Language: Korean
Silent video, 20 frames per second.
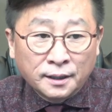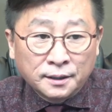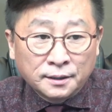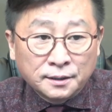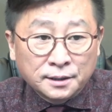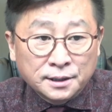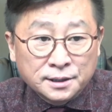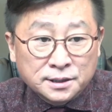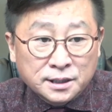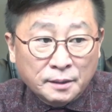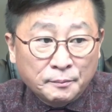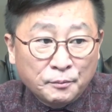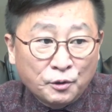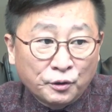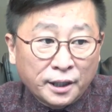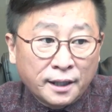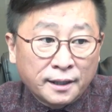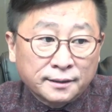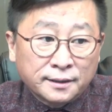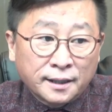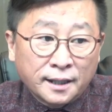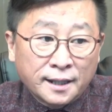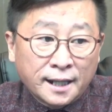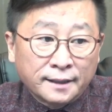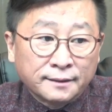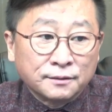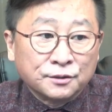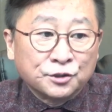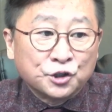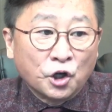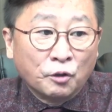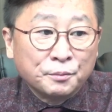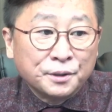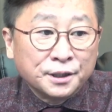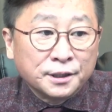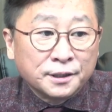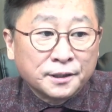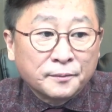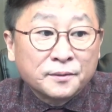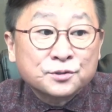이재명에 대한
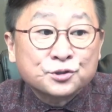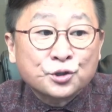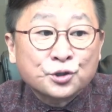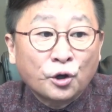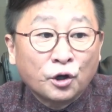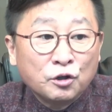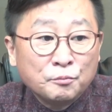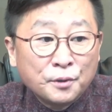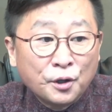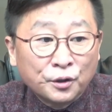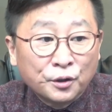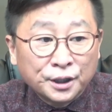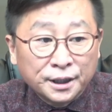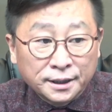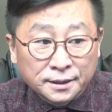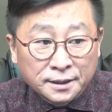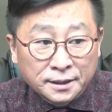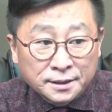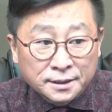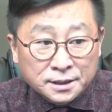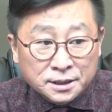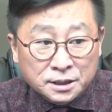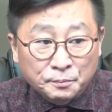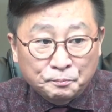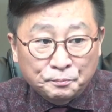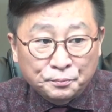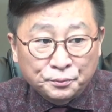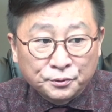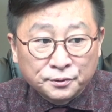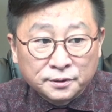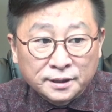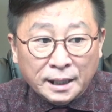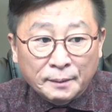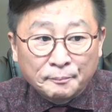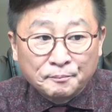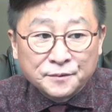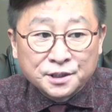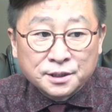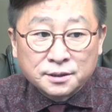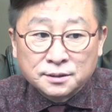혐의 설명이 10분
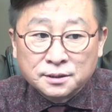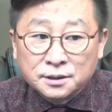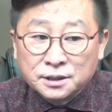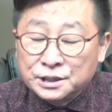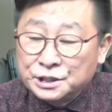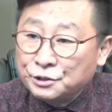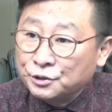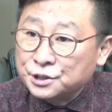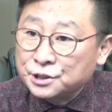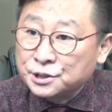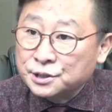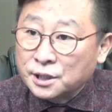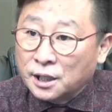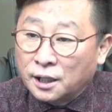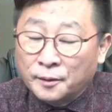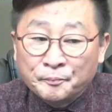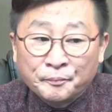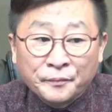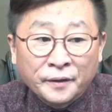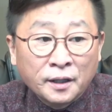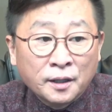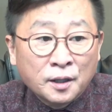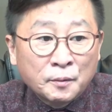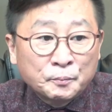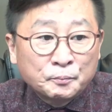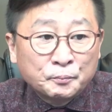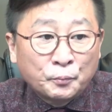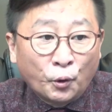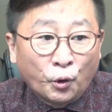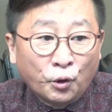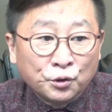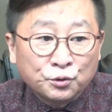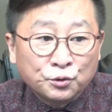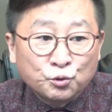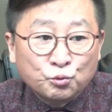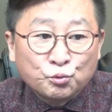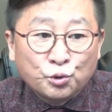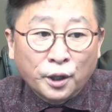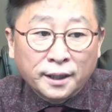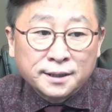남짓 이어지자 본
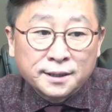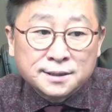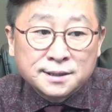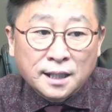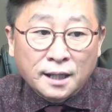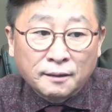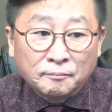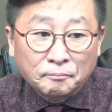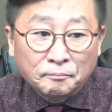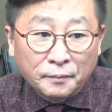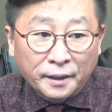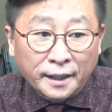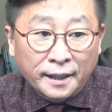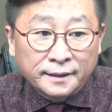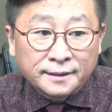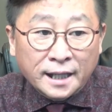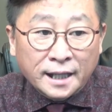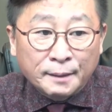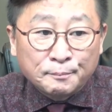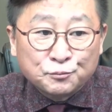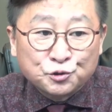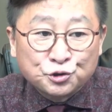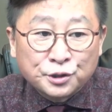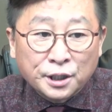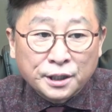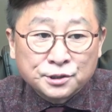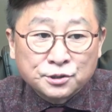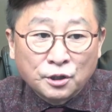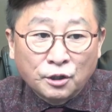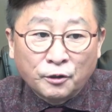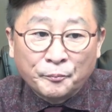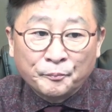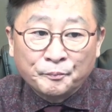회의장 맨 앞줄에서